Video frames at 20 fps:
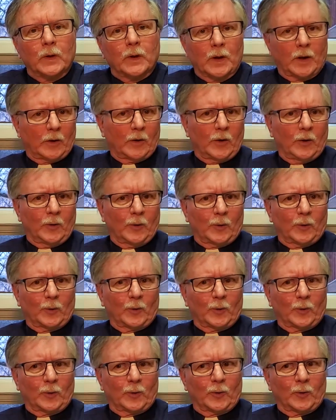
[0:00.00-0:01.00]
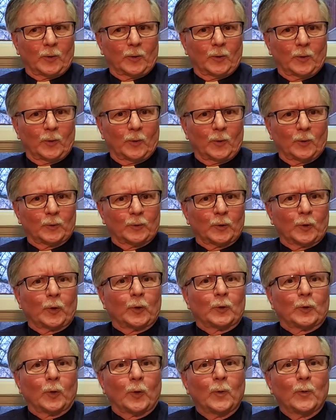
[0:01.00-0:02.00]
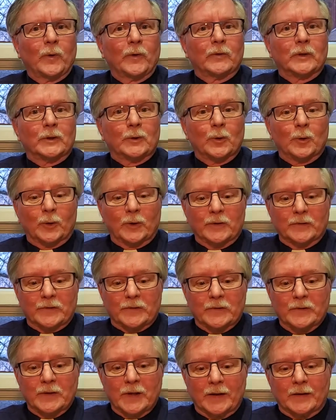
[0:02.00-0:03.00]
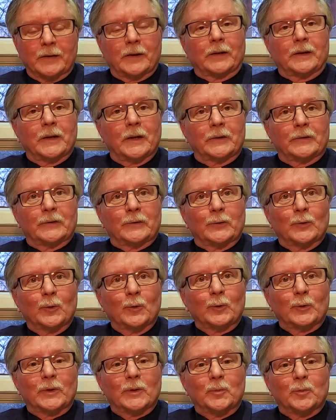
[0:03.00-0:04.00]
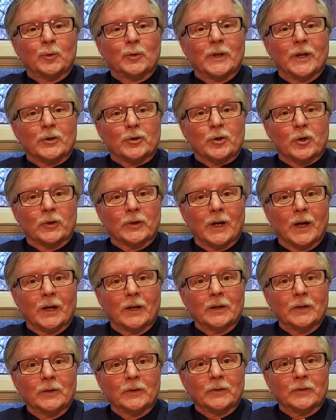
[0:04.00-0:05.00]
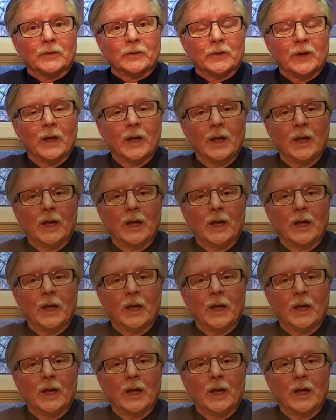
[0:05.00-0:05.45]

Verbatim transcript: Alors, on se retrouve avec le récit de la création au début de la Genèse